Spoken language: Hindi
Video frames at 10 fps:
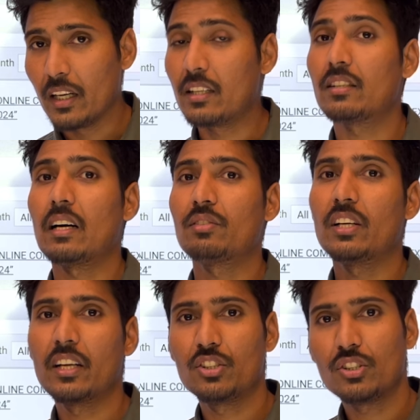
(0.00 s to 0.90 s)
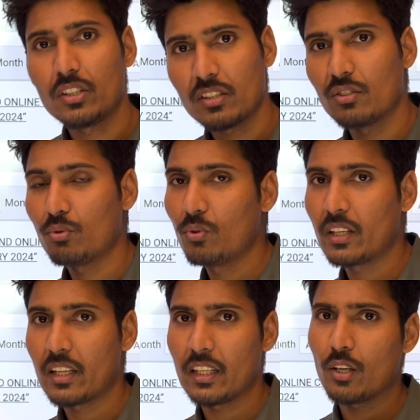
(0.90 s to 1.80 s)
इस हिसाब से रजिस्ट्रेशन शुरू
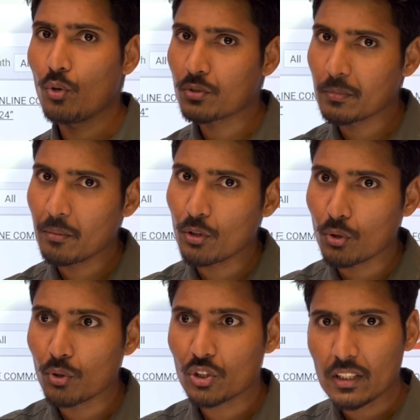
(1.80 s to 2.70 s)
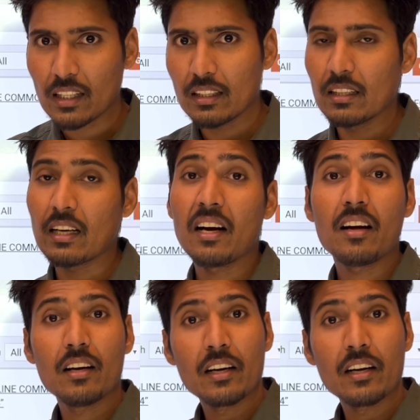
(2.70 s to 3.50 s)
कर देंगे उसमें भी दो चार दिन का